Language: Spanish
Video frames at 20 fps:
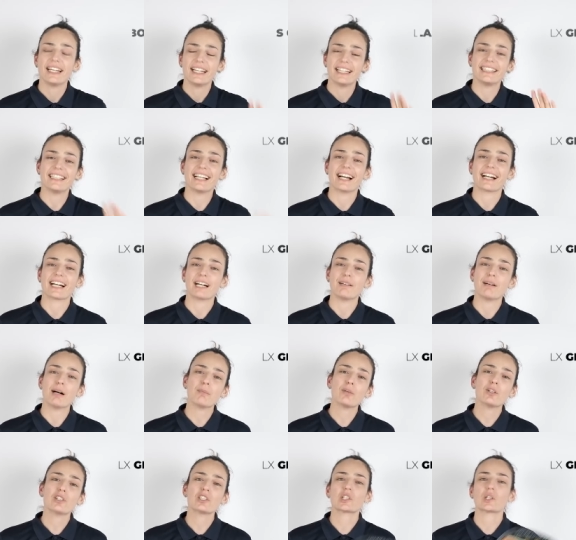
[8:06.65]
Y
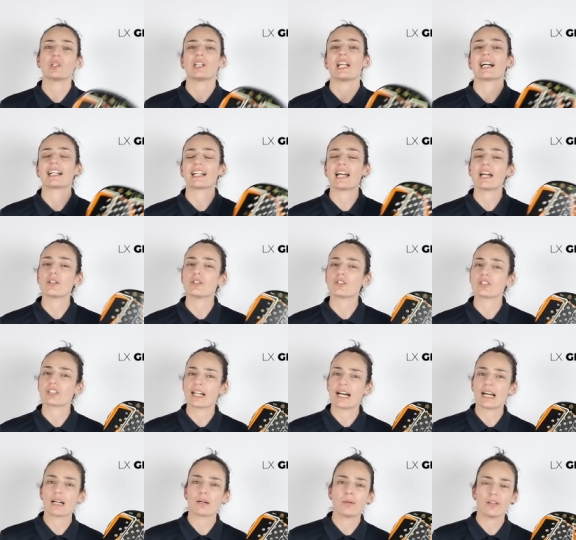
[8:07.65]
acabamos con la Gladius
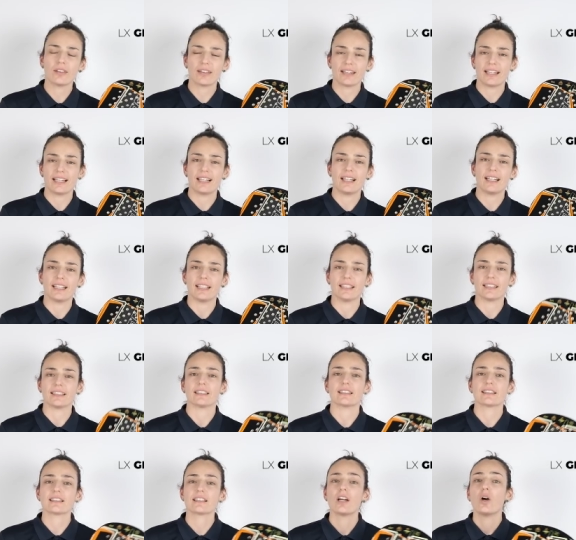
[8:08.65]
Carbon de
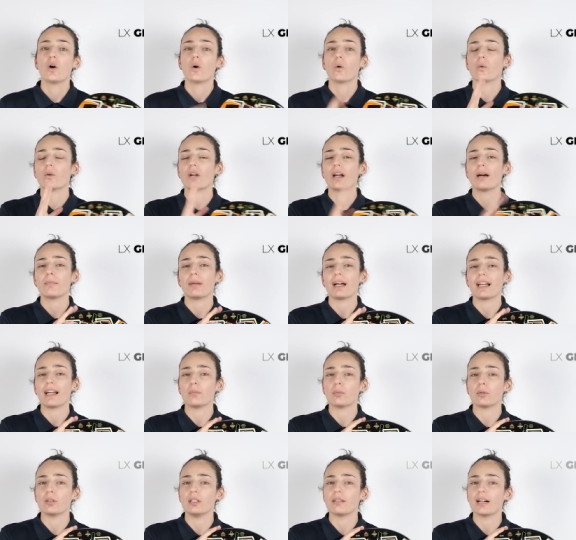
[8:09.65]
LX, una pala
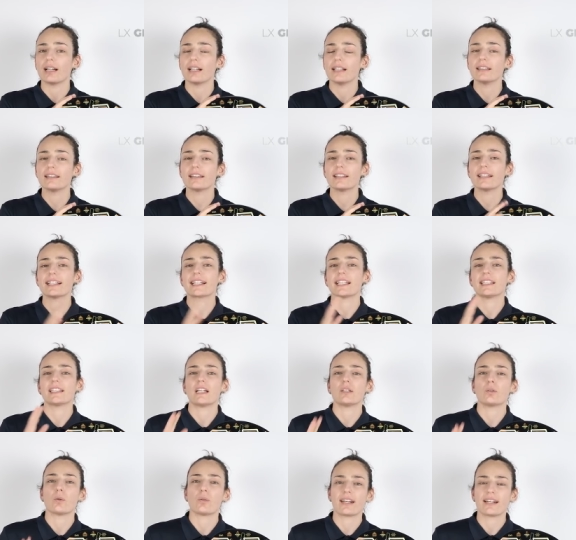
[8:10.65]
polivalente que te
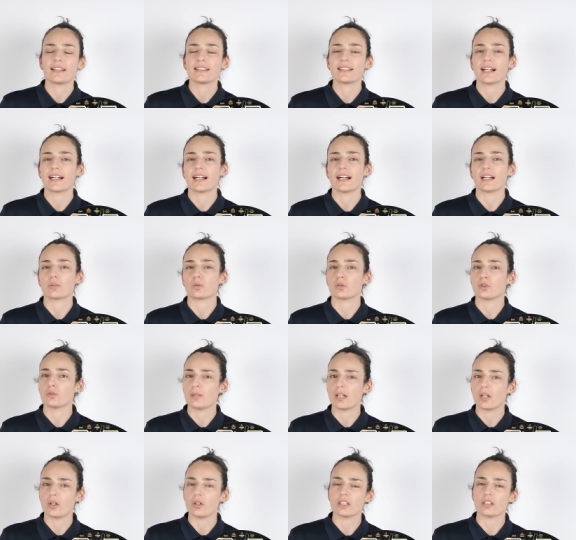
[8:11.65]
ayudará a sacar tus
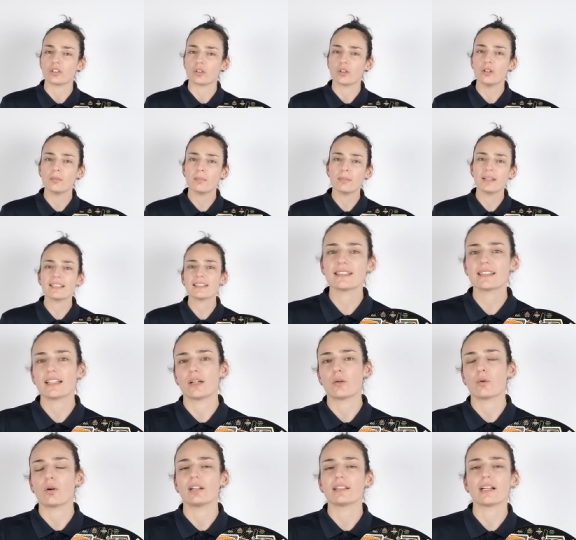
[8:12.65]
mejores golpes
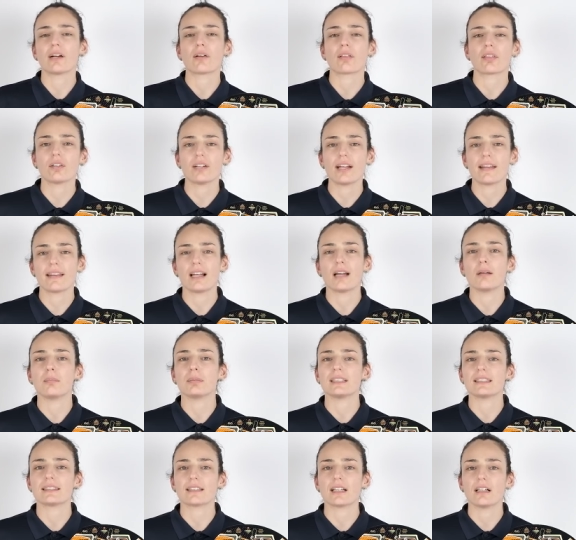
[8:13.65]
en cualquier zona de la
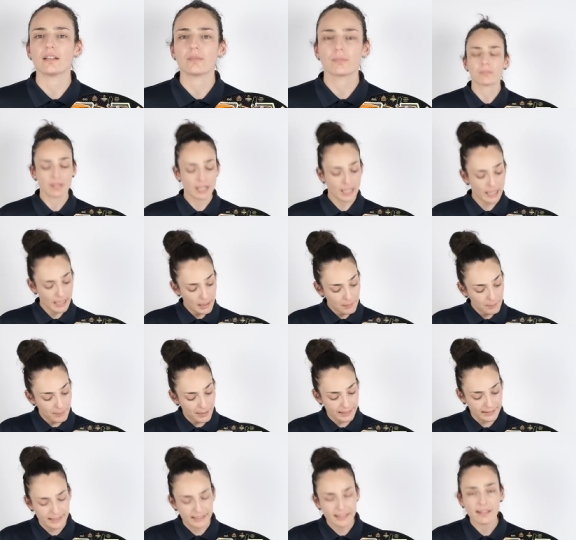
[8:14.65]
pista.
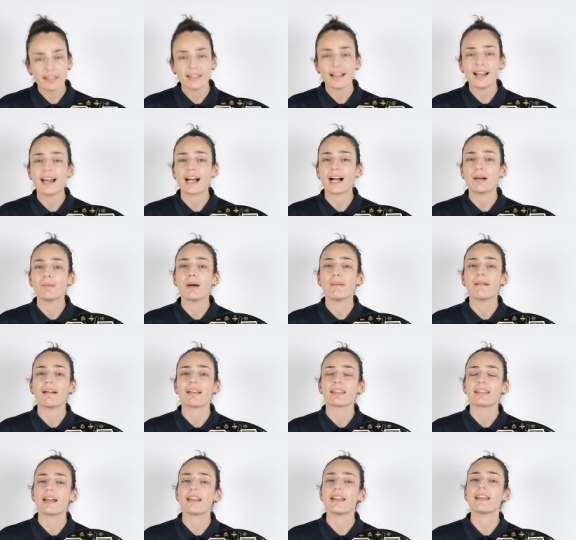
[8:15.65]
Pertenece a la gama
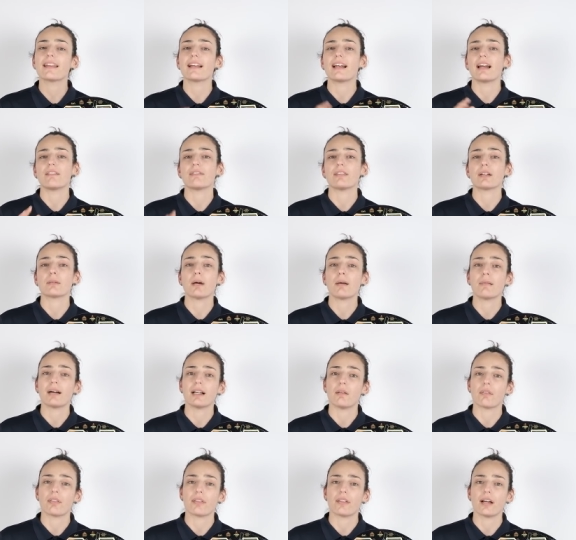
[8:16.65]
avanzada de la firma
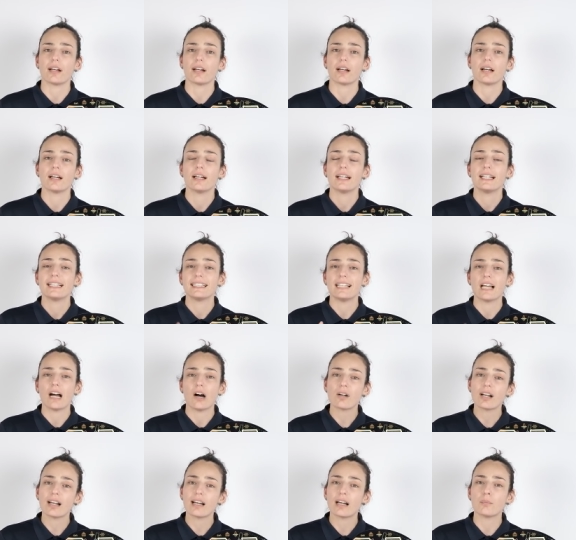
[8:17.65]
valenciana y
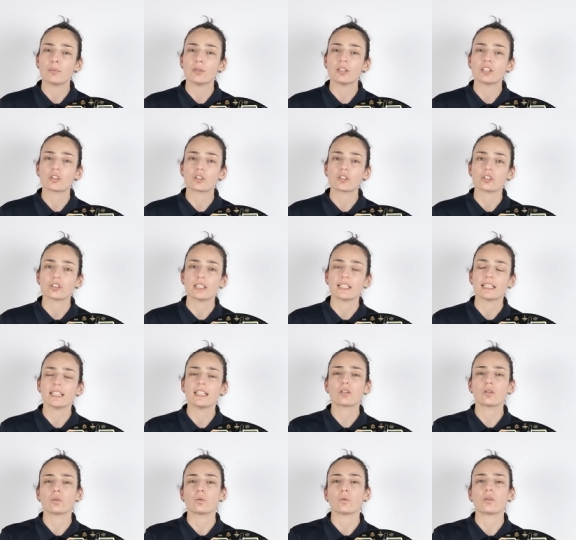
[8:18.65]
ahora la puedes
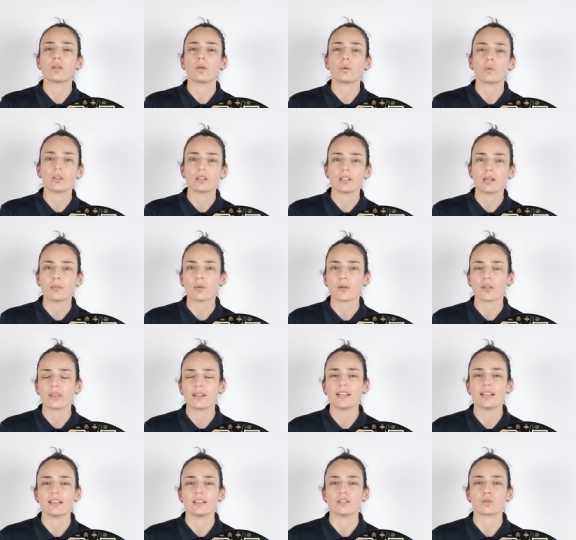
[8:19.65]
conseguir con un
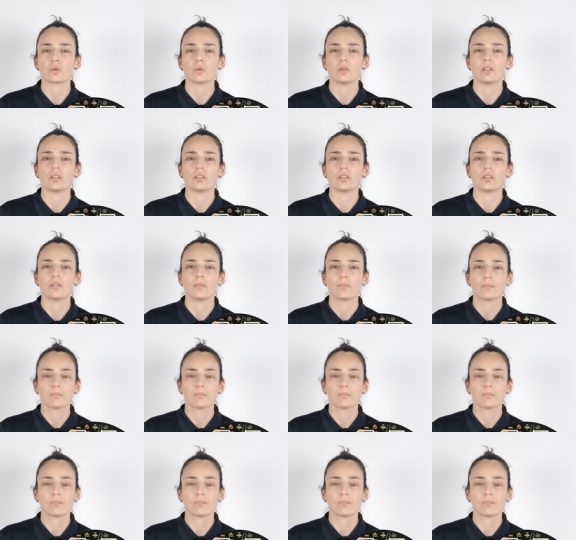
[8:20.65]
50% de descuento.